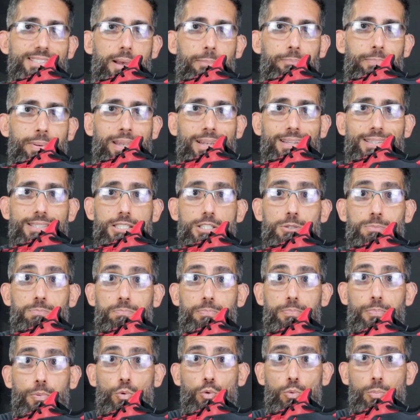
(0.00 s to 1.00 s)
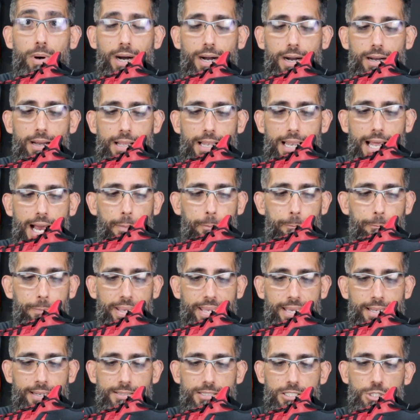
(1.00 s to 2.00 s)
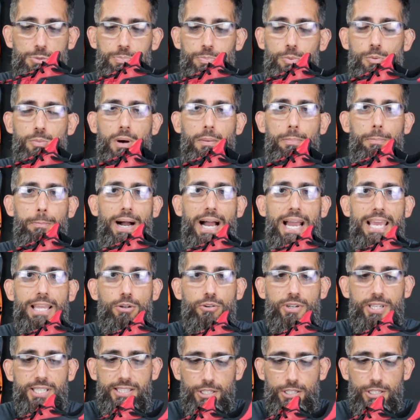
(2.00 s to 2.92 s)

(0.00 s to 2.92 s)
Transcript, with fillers: é apenas espuma, apenas espuma pyro a